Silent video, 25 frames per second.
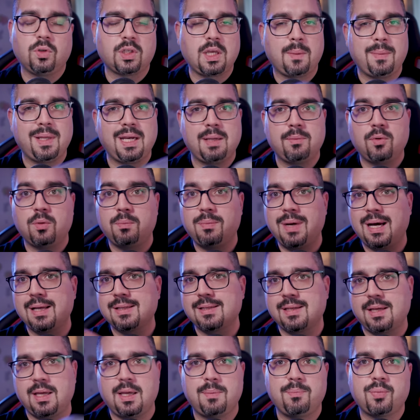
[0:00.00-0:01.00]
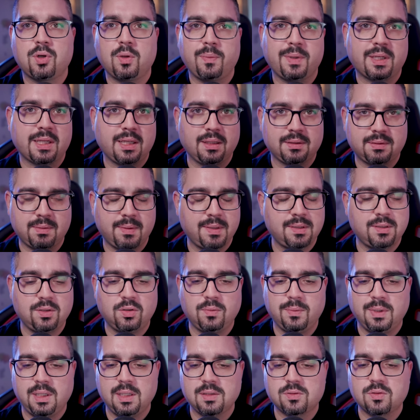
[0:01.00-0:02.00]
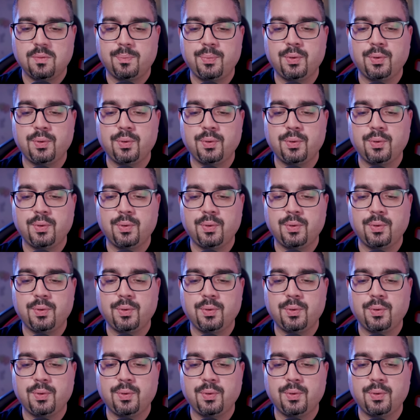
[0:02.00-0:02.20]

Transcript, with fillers: lo chiameremo base e pro perché altrimenti non me ne esco